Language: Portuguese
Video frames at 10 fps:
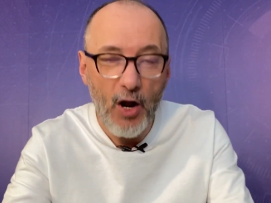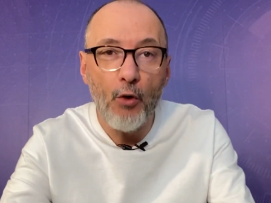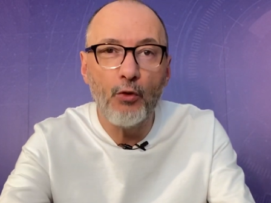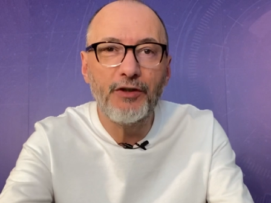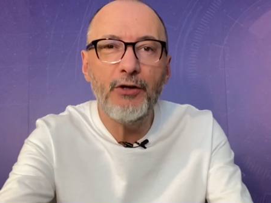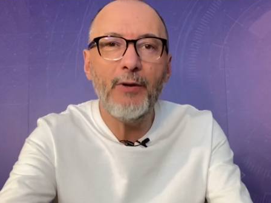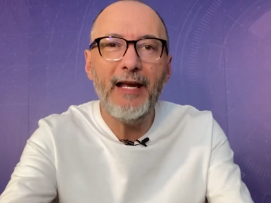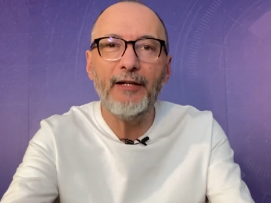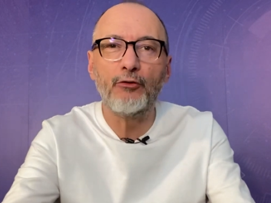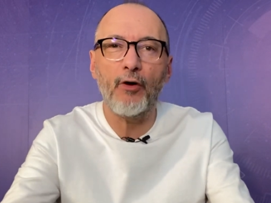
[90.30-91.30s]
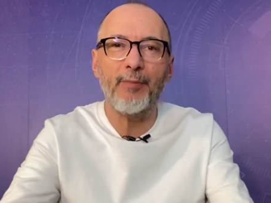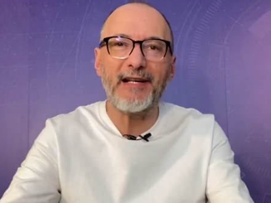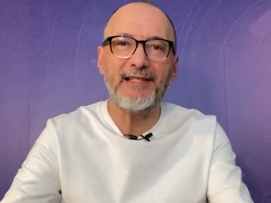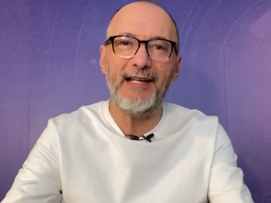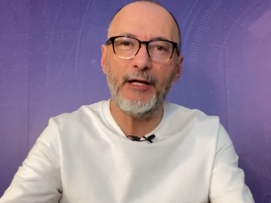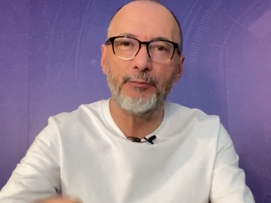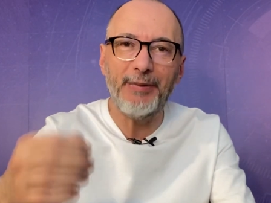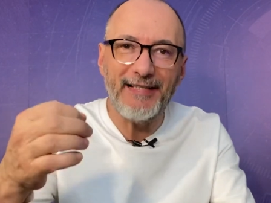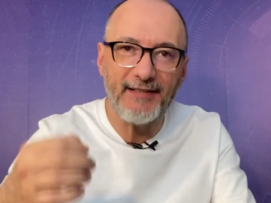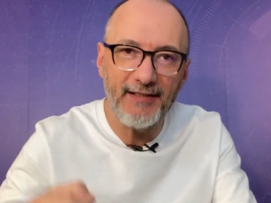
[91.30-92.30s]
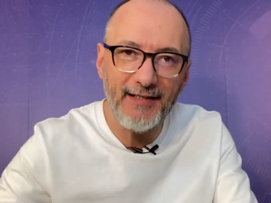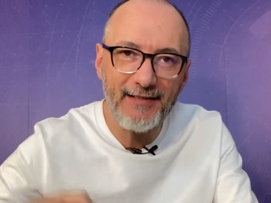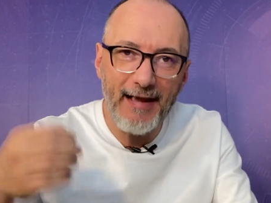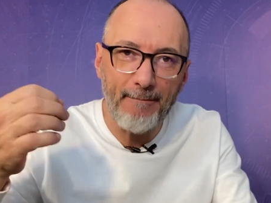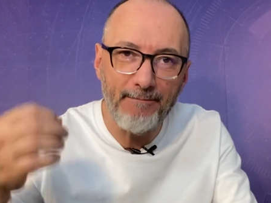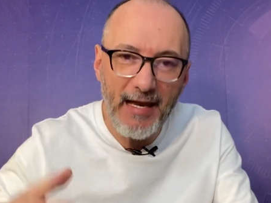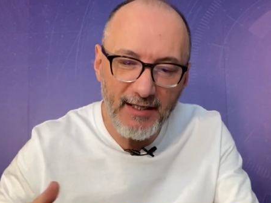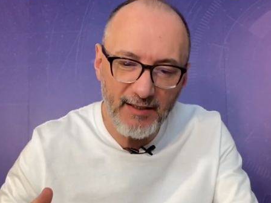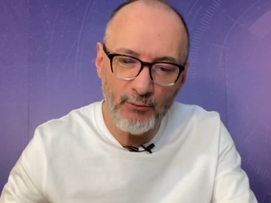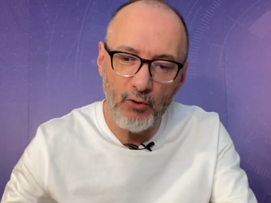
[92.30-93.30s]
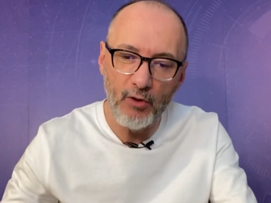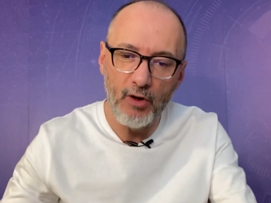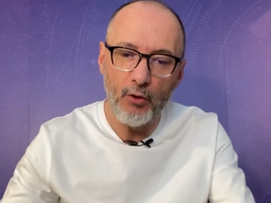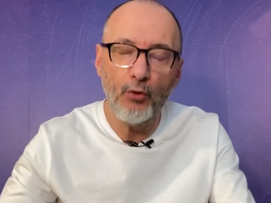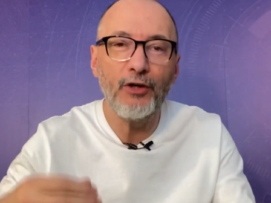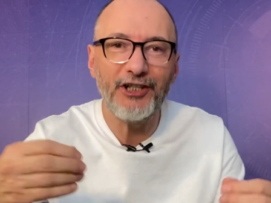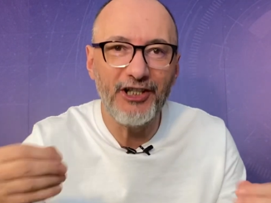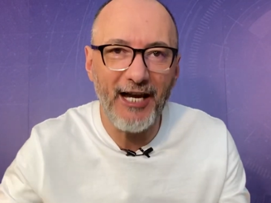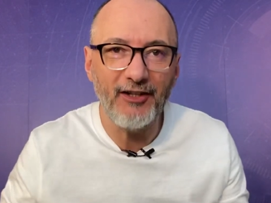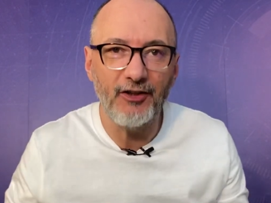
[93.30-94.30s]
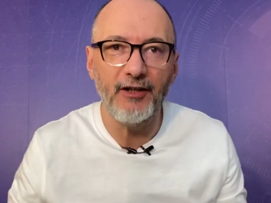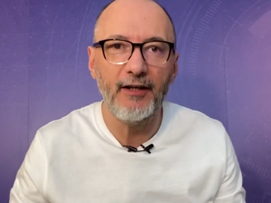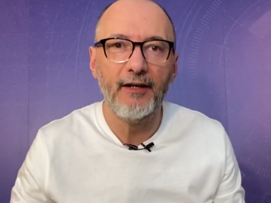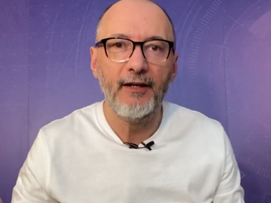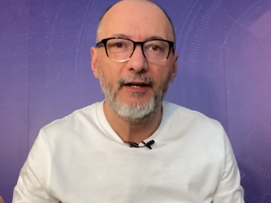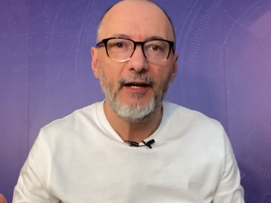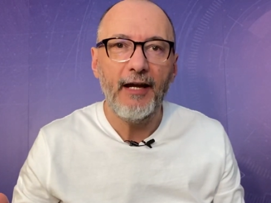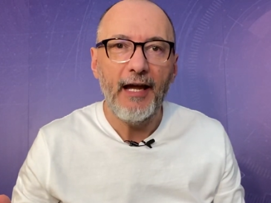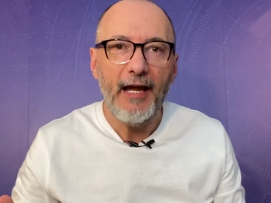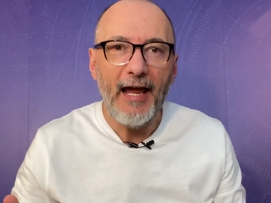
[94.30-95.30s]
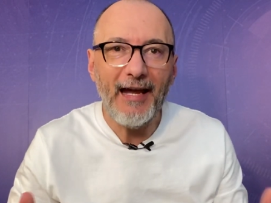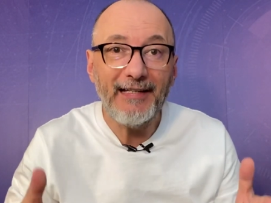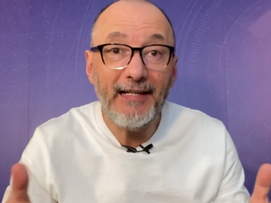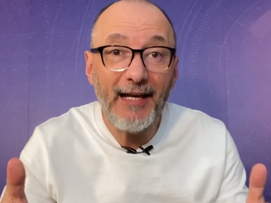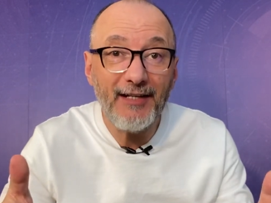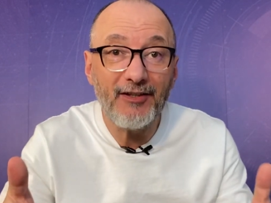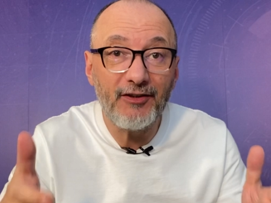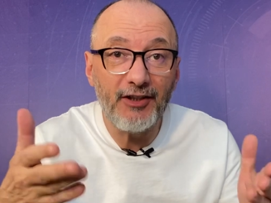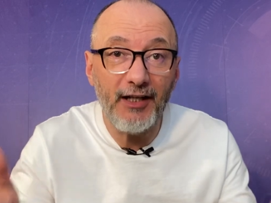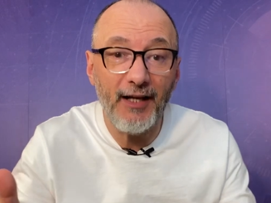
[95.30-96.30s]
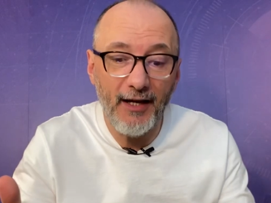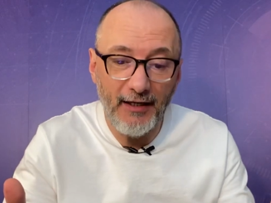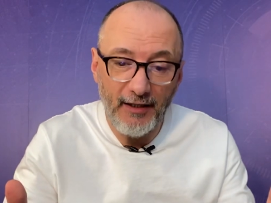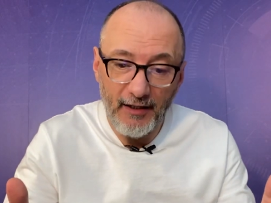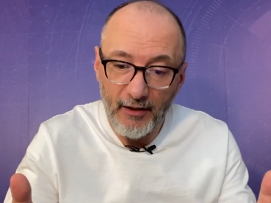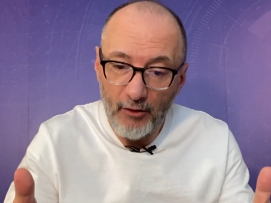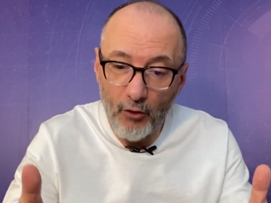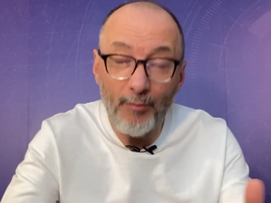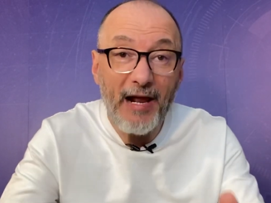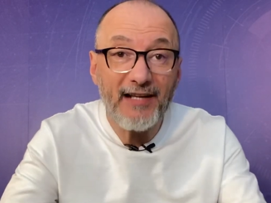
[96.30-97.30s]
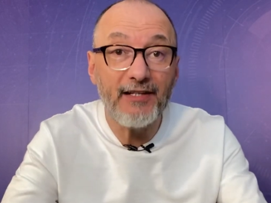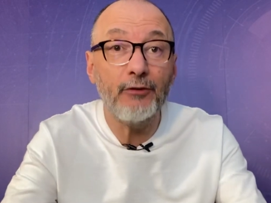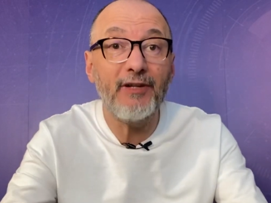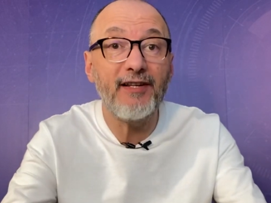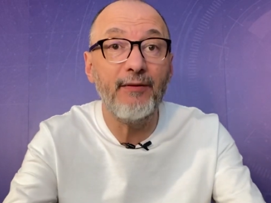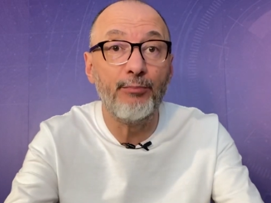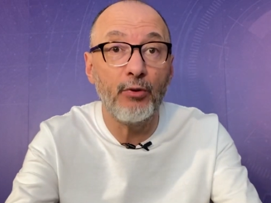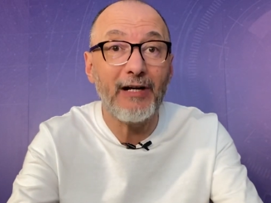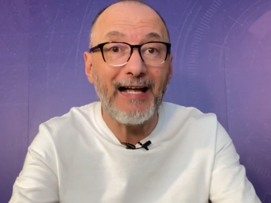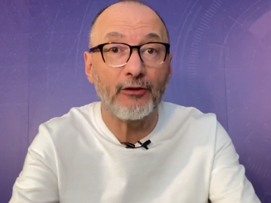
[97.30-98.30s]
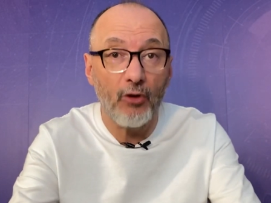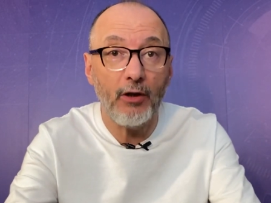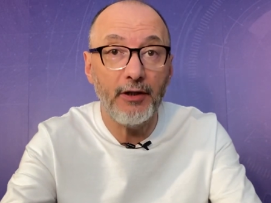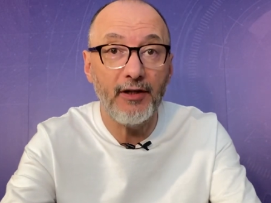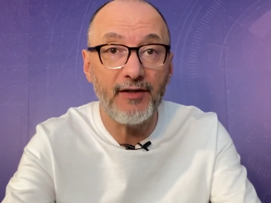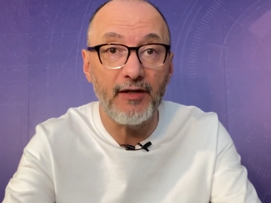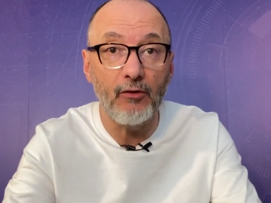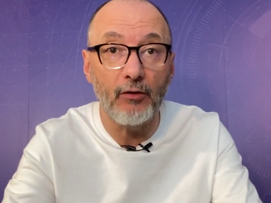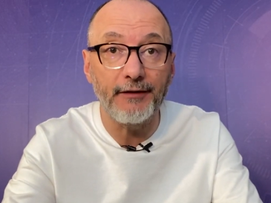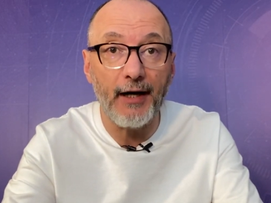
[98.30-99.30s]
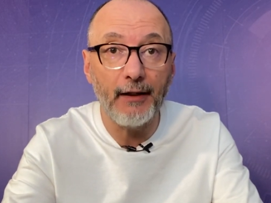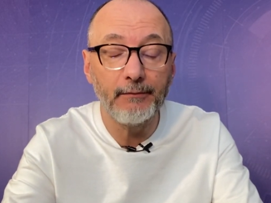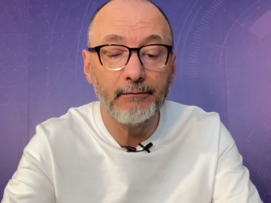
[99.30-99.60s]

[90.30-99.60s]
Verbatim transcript: O que o eleitor brasileiro precisa mesmo, urgente, é que eles tirem o Brasil desse purgatório em que se encontra.